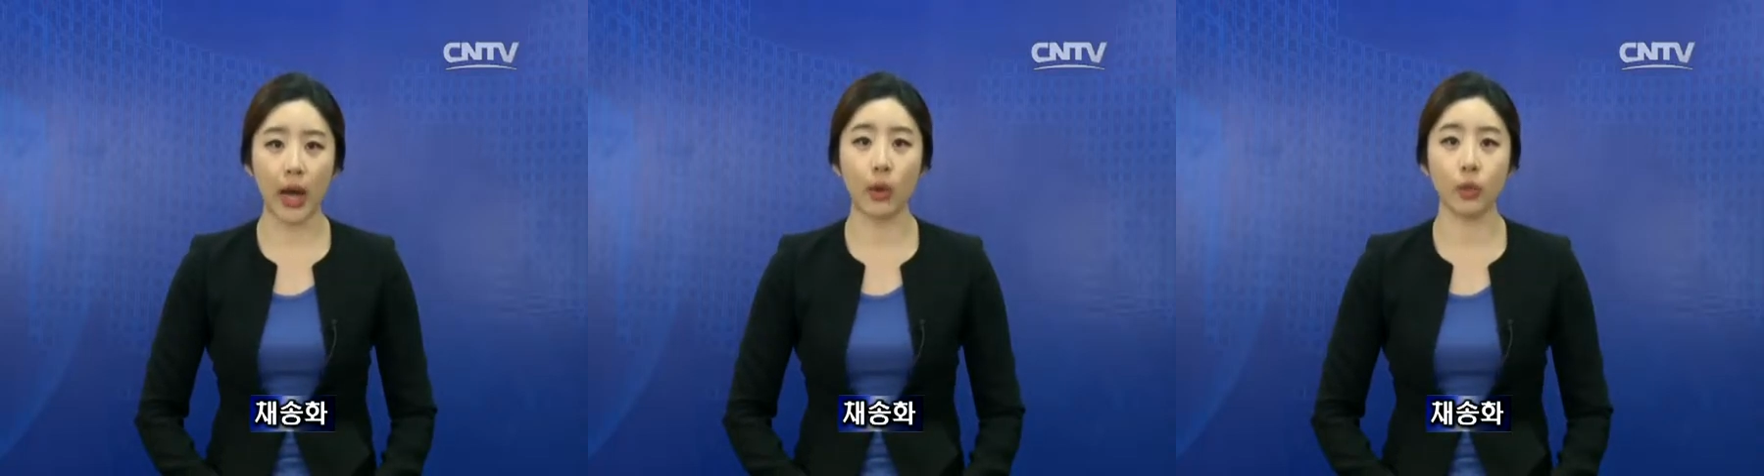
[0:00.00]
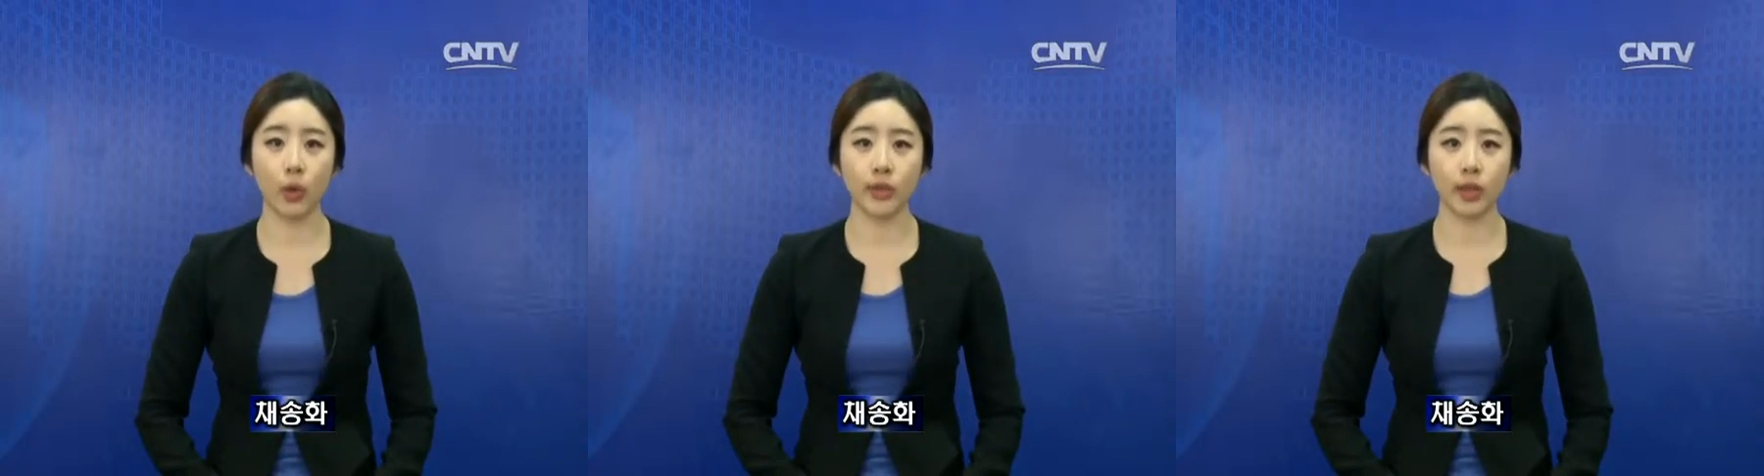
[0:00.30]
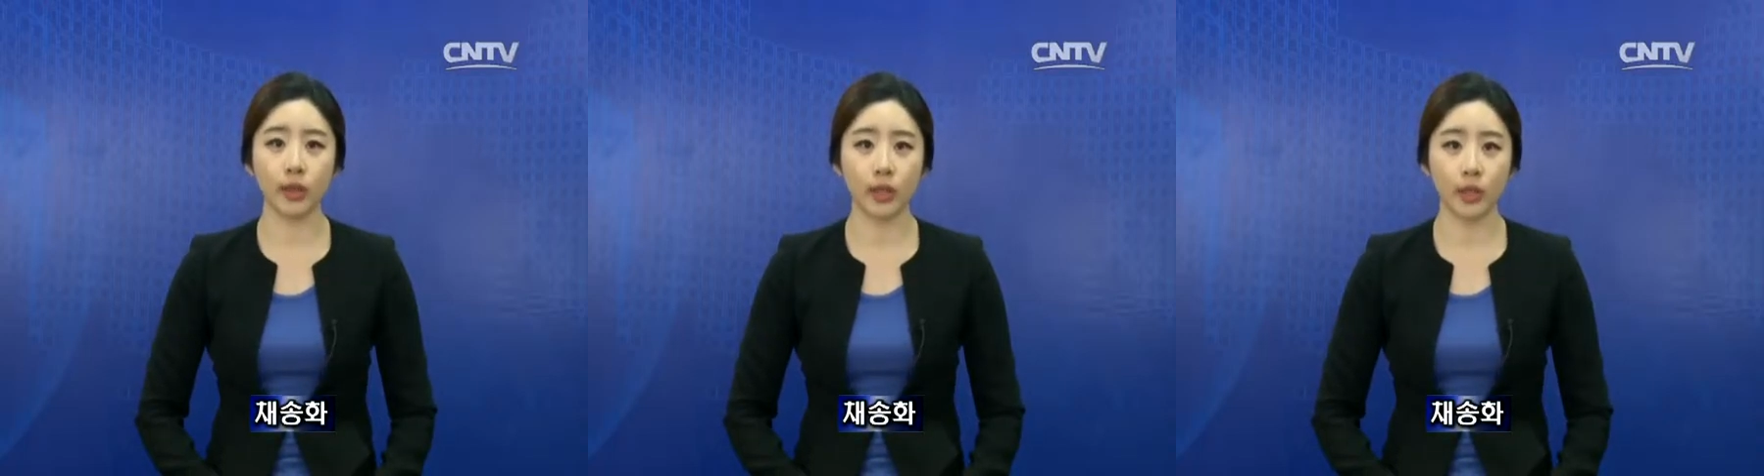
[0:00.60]
양원
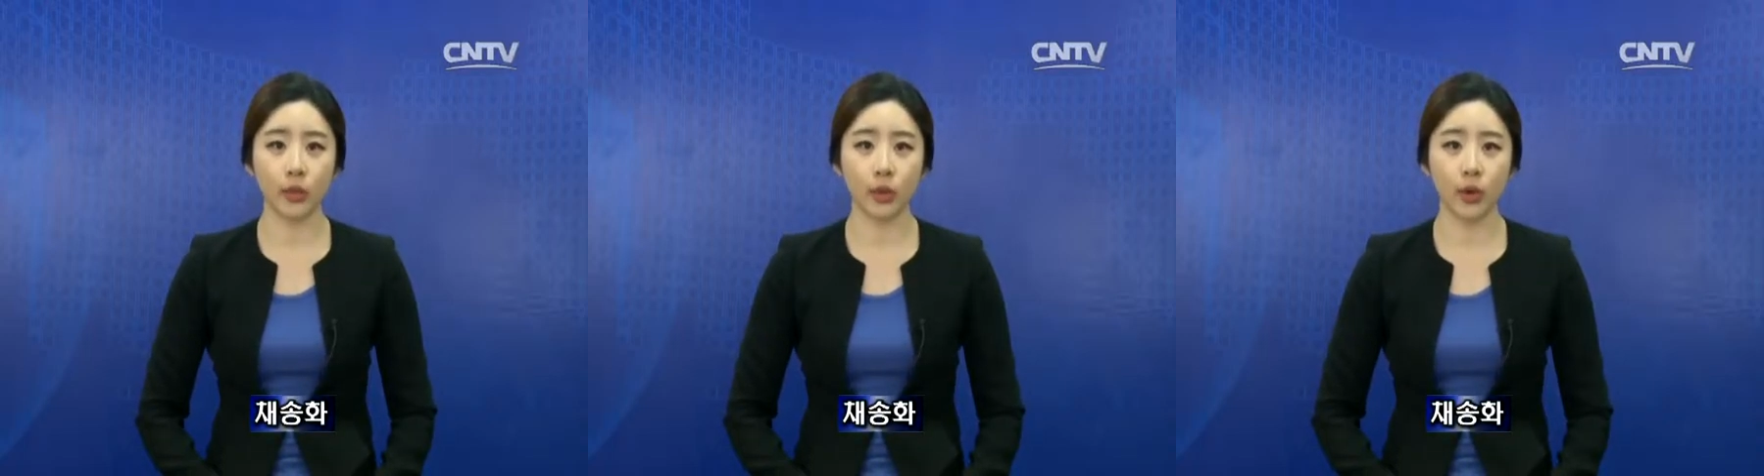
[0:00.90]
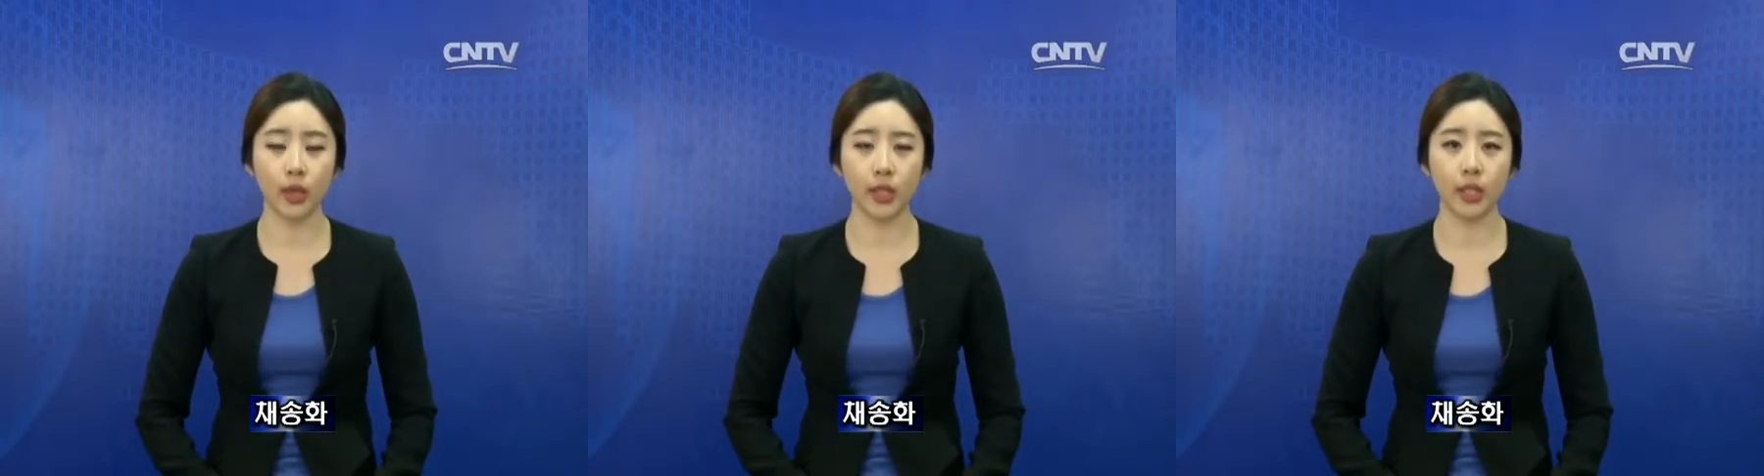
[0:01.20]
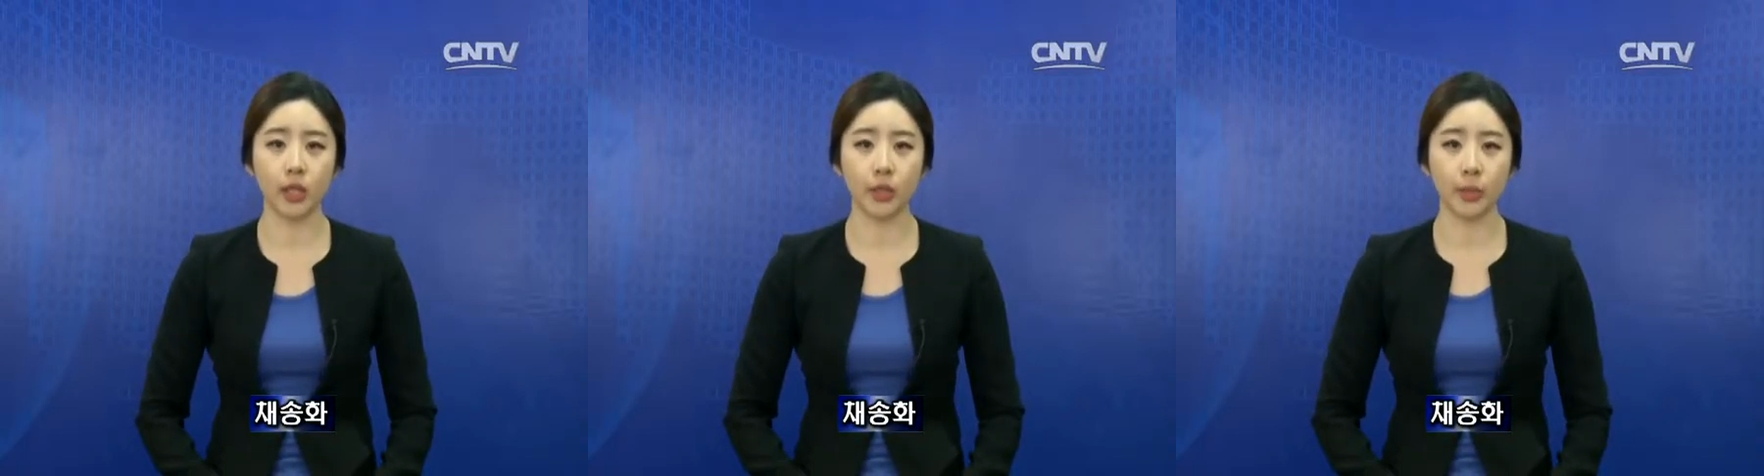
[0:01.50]
원사들이 선정한
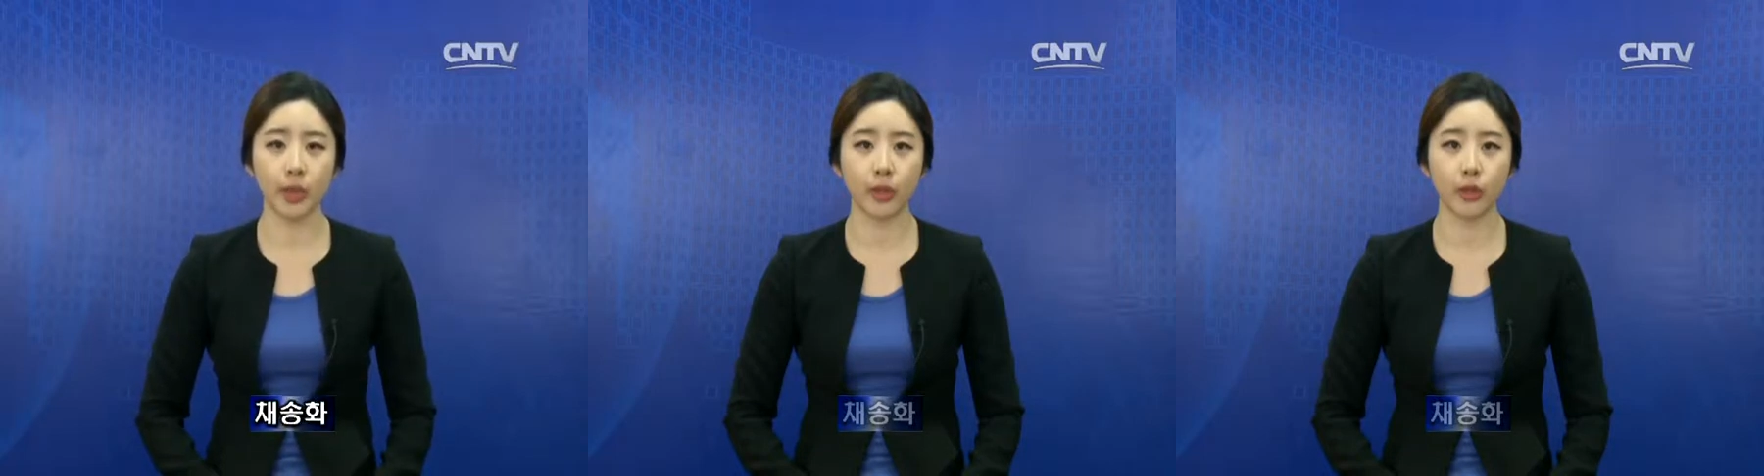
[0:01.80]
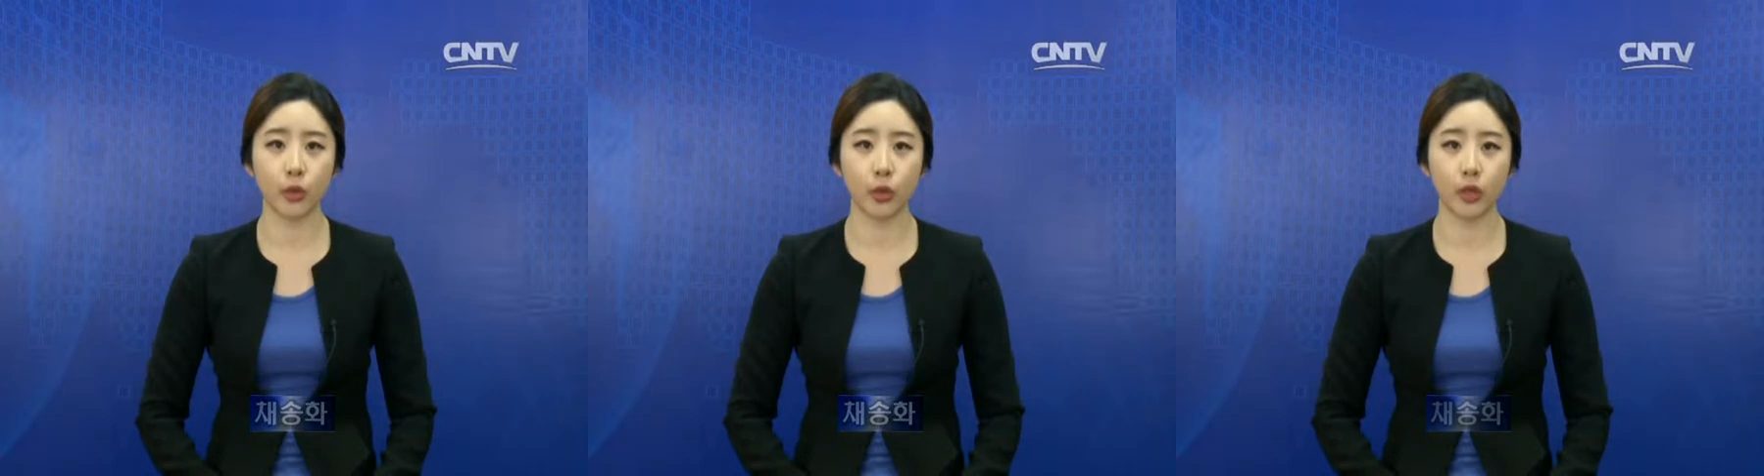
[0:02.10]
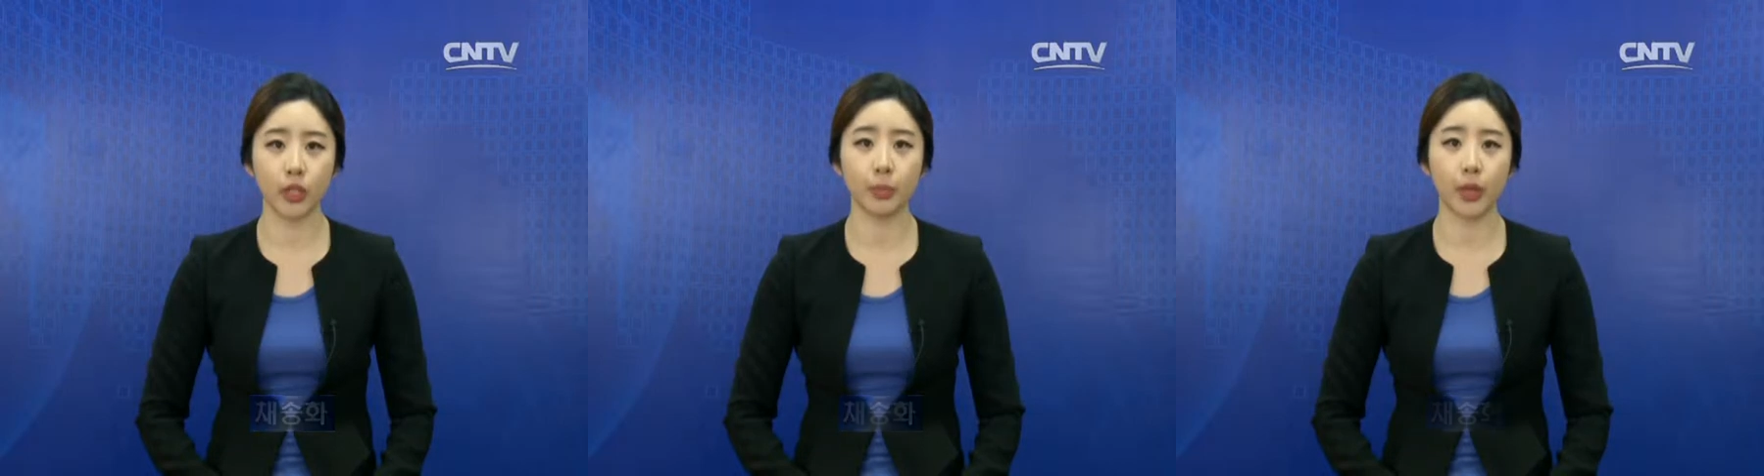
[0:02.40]
2014년
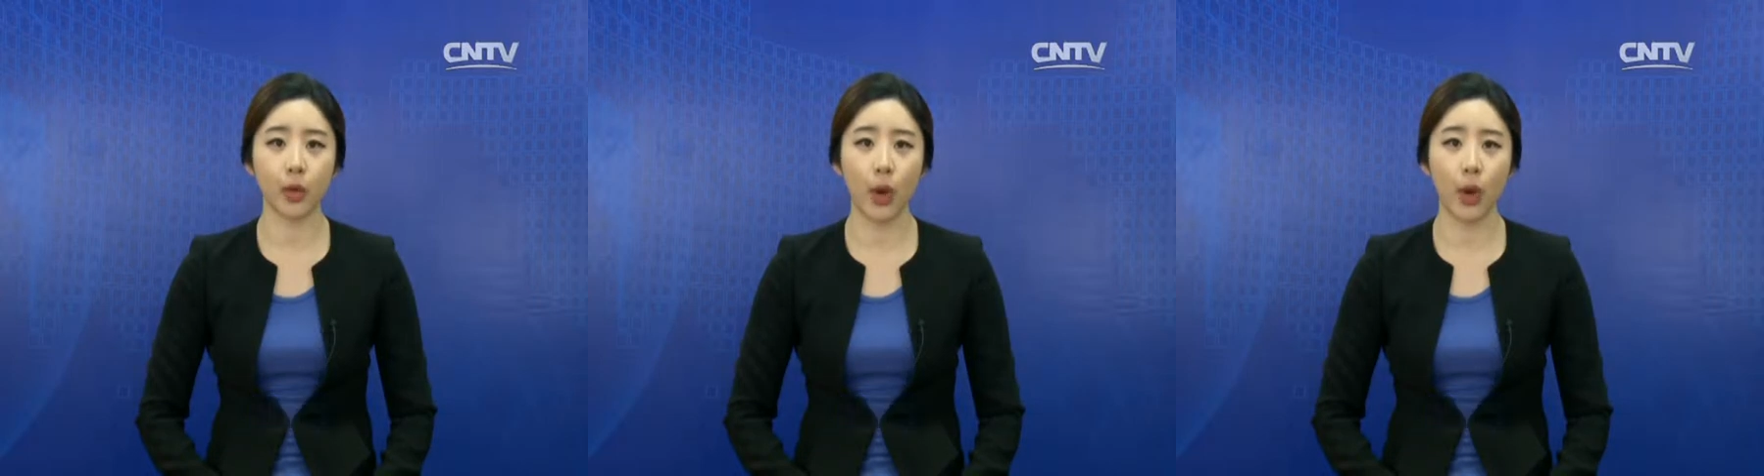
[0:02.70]
중국 10대